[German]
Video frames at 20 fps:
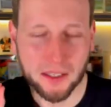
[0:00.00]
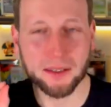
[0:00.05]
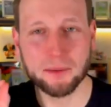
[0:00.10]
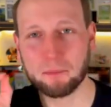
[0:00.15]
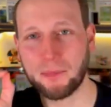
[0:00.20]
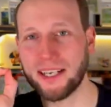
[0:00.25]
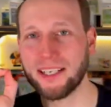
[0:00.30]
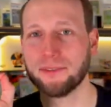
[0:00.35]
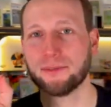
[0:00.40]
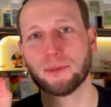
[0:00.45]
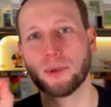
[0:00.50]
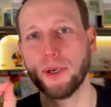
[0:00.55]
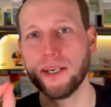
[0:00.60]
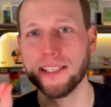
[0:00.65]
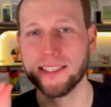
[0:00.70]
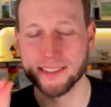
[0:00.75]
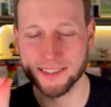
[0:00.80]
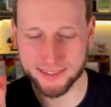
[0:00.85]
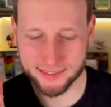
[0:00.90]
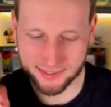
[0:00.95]
Meine
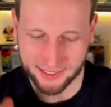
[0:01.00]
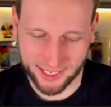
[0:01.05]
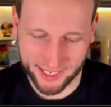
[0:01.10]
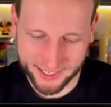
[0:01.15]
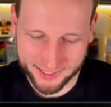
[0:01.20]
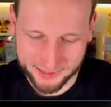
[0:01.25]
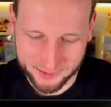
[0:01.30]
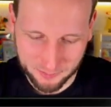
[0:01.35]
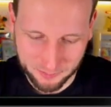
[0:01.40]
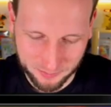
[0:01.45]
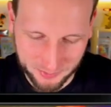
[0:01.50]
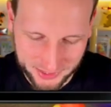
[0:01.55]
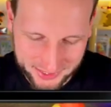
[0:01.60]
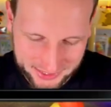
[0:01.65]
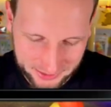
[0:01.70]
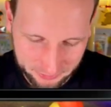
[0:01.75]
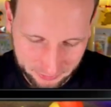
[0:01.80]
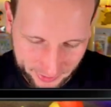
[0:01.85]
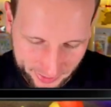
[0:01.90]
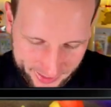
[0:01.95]
Freude ist ein
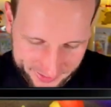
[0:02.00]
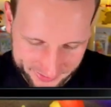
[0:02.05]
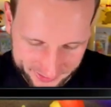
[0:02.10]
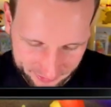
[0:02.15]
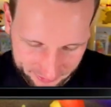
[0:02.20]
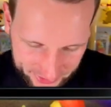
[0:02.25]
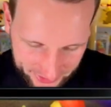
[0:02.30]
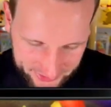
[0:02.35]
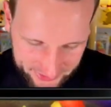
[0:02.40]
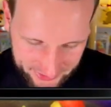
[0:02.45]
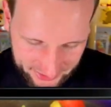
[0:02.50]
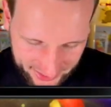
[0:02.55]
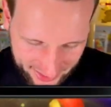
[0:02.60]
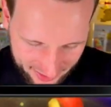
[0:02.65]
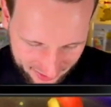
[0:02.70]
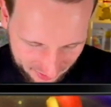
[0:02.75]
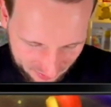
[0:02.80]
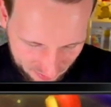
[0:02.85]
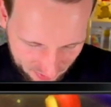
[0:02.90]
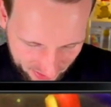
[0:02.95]
bisschen verhalten. Ihr werdet
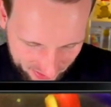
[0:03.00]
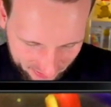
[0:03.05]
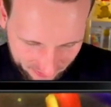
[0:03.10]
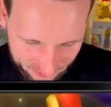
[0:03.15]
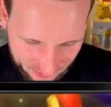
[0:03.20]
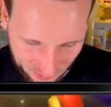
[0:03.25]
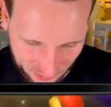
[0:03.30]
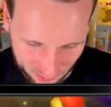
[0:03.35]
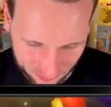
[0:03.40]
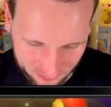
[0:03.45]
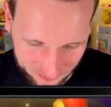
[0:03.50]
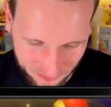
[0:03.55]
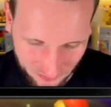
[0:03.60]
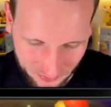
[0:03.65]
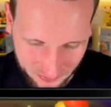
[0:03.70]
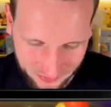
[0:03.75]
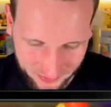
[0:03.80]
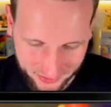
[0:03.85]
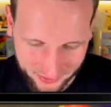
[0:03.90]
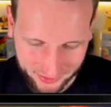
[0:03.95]
gleich merken, warum.
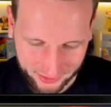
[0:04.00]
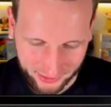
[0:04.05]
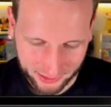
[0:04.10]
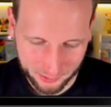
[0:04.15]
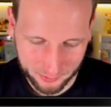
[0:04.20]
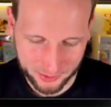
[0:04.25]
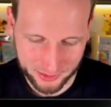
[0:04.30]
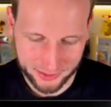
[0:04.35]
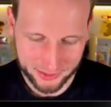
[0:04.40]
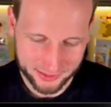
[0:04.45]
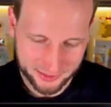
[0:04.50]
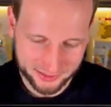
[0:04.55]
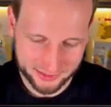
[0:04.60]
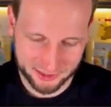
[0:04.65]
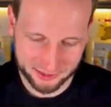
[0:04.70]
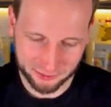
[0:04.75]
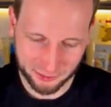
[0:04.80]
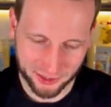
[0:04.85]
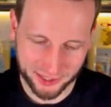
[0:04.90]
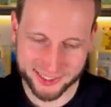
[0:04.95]
Aber
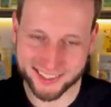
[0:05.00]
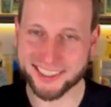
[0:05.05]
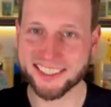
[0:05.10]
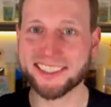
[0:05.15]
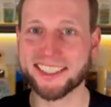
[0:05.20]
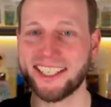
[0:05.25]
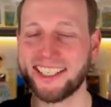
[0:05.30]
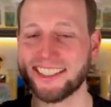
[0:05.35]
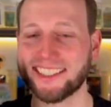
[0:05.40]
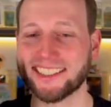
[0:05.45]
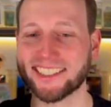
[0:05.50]
eine 9 ist halt